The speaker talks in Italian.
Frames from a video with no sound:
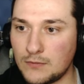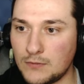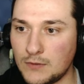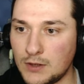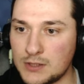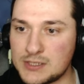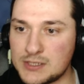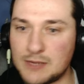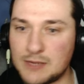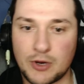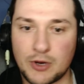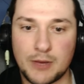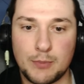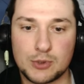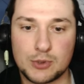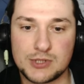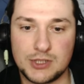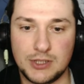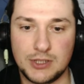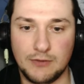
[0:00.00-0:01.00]
E siamo anche in
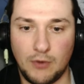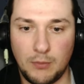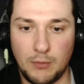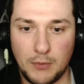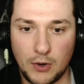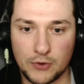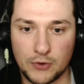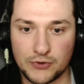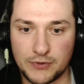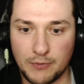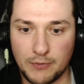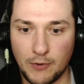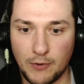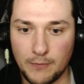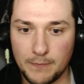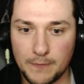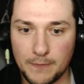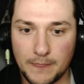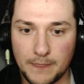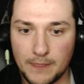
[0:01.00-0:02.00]
positivo. Ottimo.
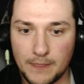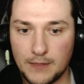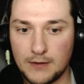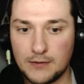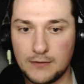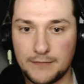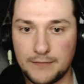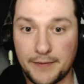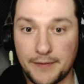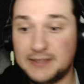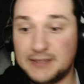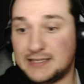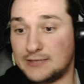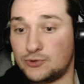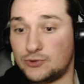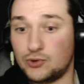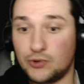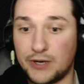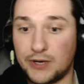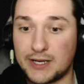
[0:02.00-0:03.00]
Vabbè, tanto
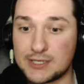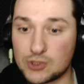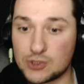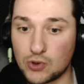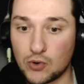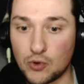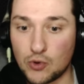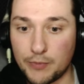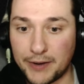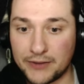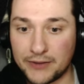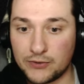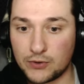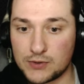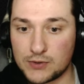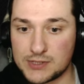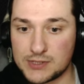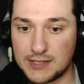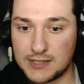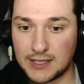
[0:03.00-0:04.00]
non è che sto occupando
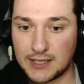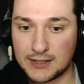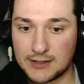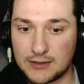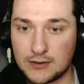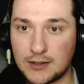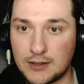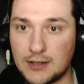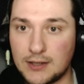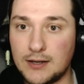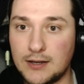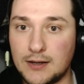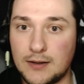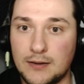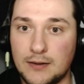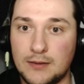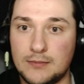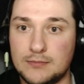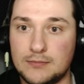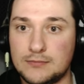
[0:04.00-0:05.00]
così tanto...
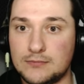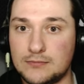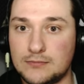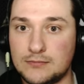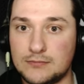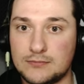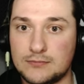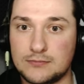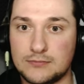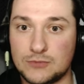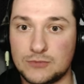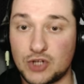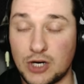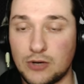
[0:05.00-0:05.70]
Uh, cioè,